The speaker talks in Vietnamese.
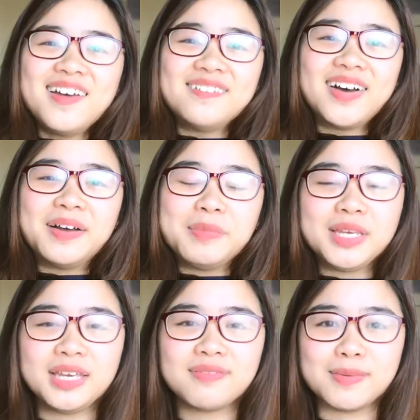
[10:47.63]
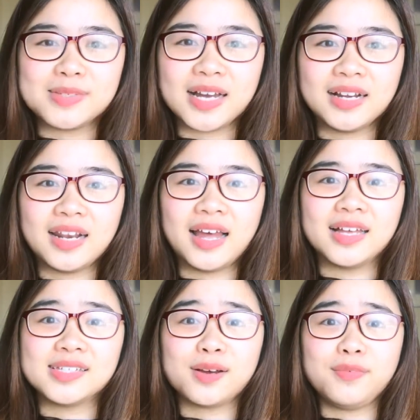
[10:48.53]
Và mình hy vọng rằng
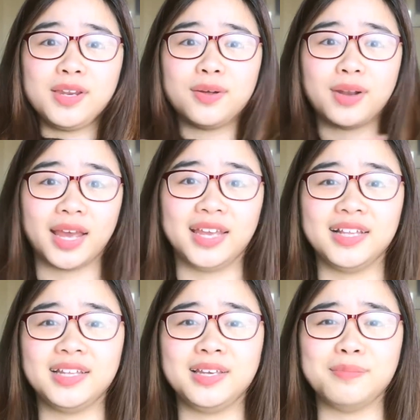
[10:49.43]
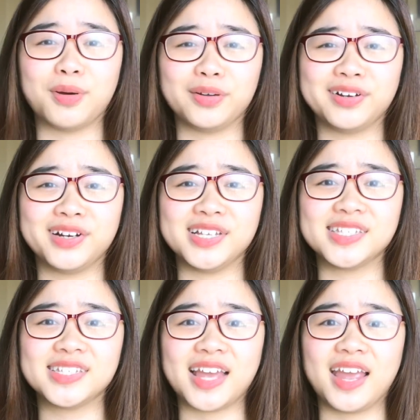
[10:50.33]
là sau video này thì mọi người
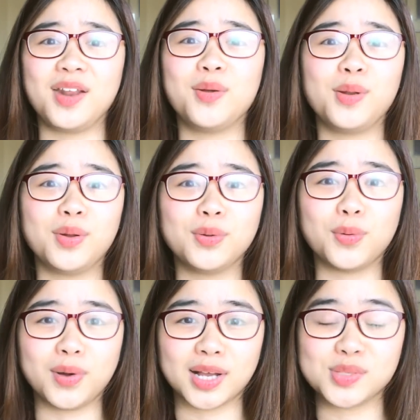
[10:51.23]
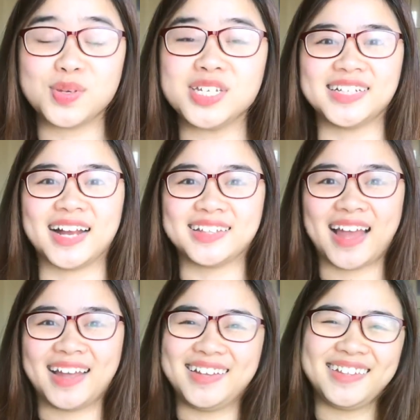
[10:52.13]
sẽ luôn luôn cố gắng duy trạng
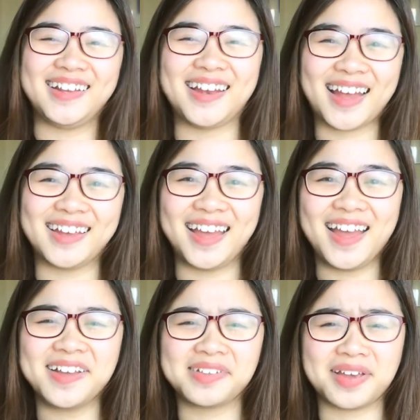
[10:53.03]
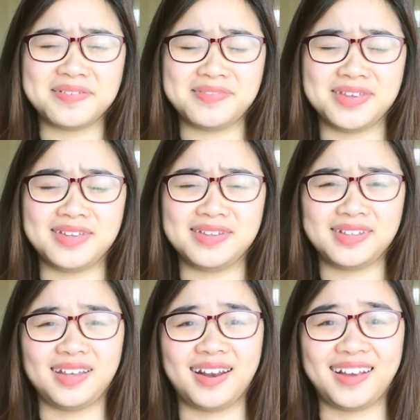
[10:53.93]
thái như thế này thay vì như
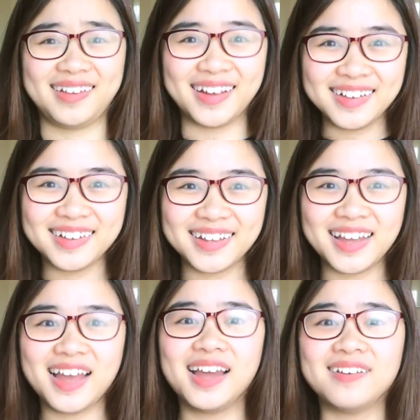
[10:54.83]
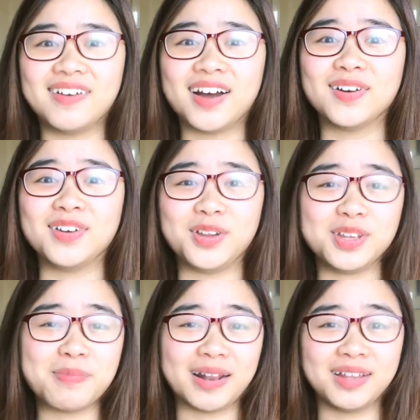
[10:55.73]
thế này nhé. Và nếu
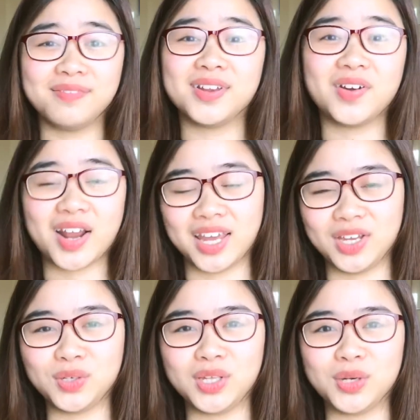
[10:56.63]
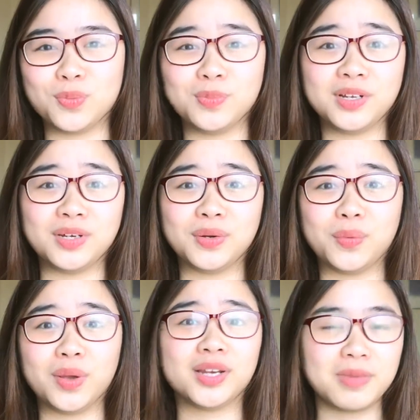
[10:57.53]
như bạn thích video này thì cũng đừng
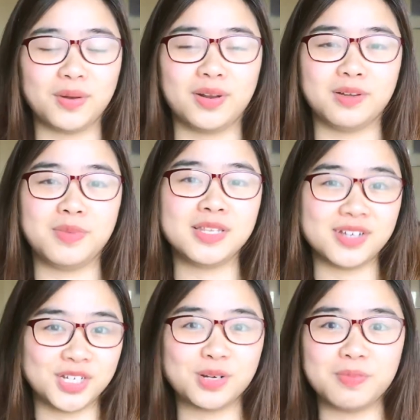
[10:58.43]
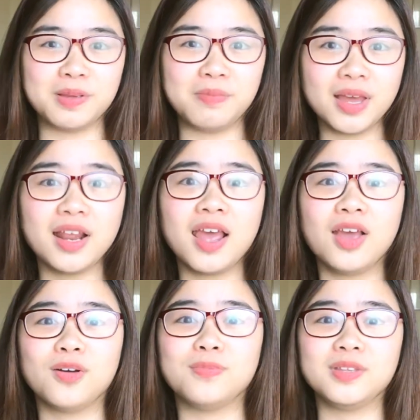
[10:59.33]
quên bình luận ở bên dưới cho mình biết,
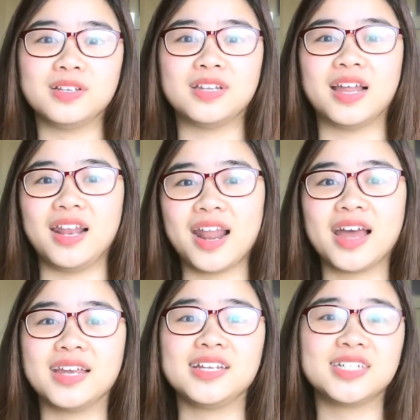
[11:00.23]
cũng như là like,